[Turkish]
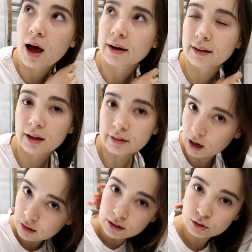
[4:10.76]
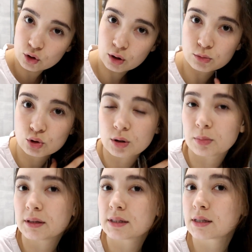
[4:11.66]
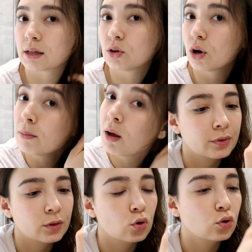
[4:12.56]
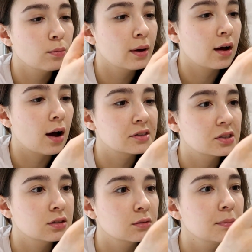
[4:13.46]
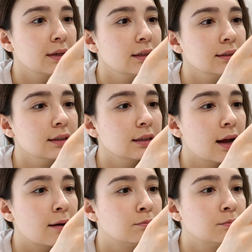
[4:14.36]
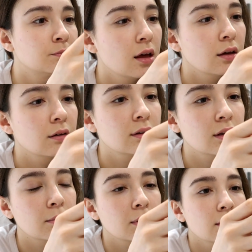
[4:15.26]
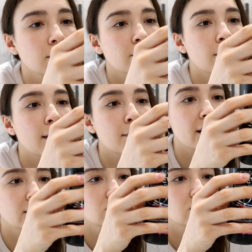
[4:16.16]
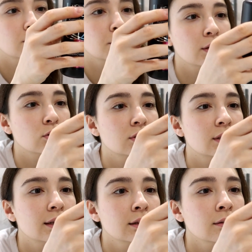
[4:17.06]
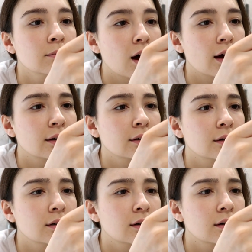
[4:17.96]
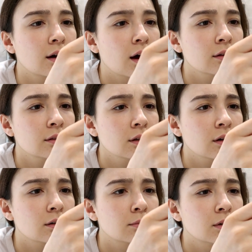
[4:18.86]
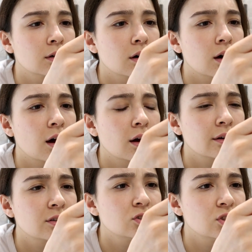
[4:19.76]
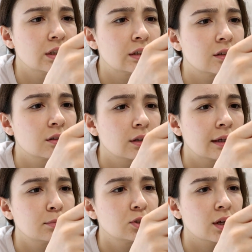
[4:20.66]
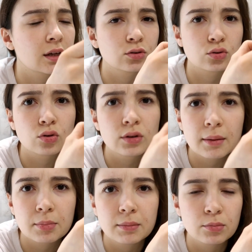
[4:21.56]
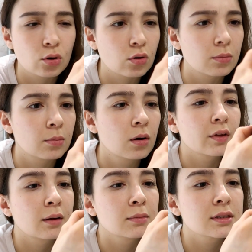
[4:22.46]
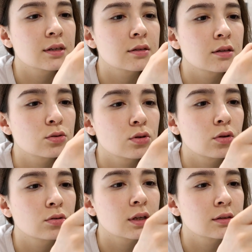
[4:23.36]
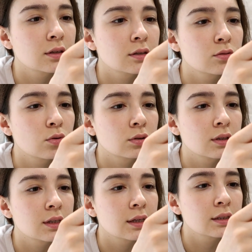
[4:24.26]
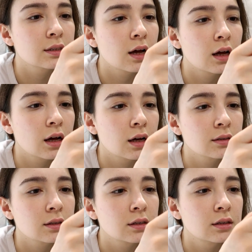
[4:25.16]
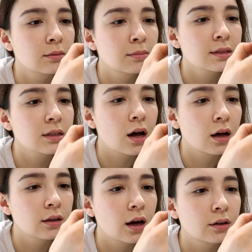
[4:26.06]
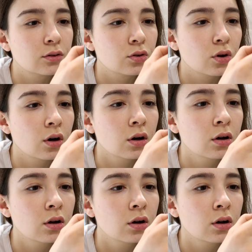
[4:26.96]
erken yağlandırıyormuş gibi hissediyorum. Dökülme karşıtı bir krem. Vitamin B5, biyotin, argan yağı mı? Argin diye bir şey yazıyor. Ne bilmiyorum. Tarama sırasında %98.8 daha az kırılma sağlar diyor.